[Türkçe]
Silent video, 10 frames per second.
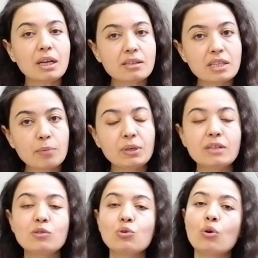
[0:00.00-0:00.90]
Biraz
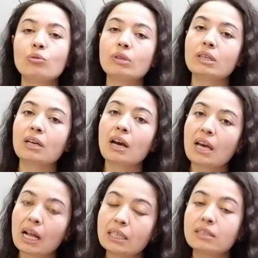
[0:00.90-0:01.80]
depresyon, e,
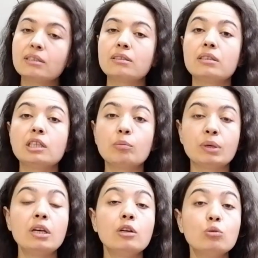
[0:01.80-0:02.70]
hayal kırıklığı
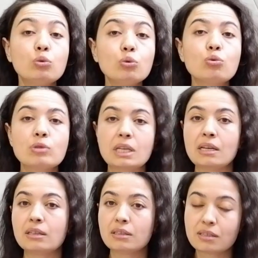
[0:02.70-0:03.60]
gibi duygu
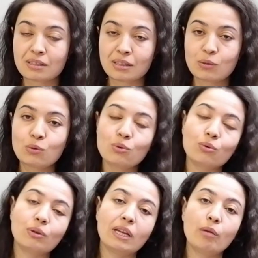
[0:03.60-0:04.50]
de sizi
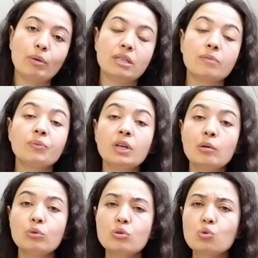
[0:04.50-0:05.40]
sürükleyebilir.
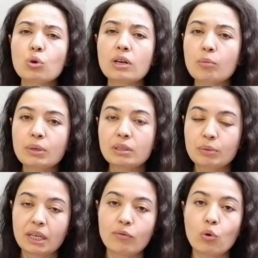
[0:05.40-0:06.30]
Burası çok
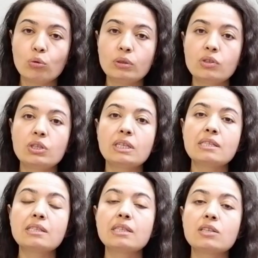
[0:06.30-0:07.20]
kapalı bir ev olduğu için
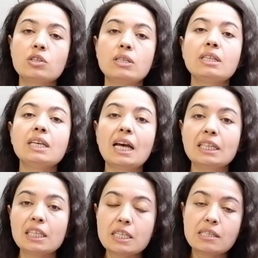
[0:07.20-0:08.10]
kişinin
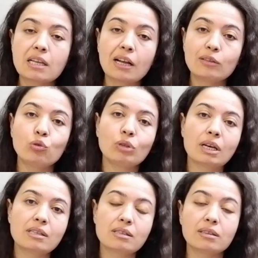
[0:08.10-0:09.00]
kendi içsel
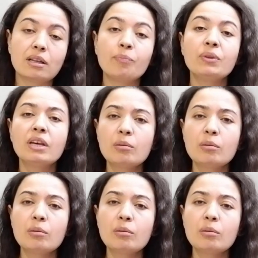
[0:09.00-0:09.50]
dünyasında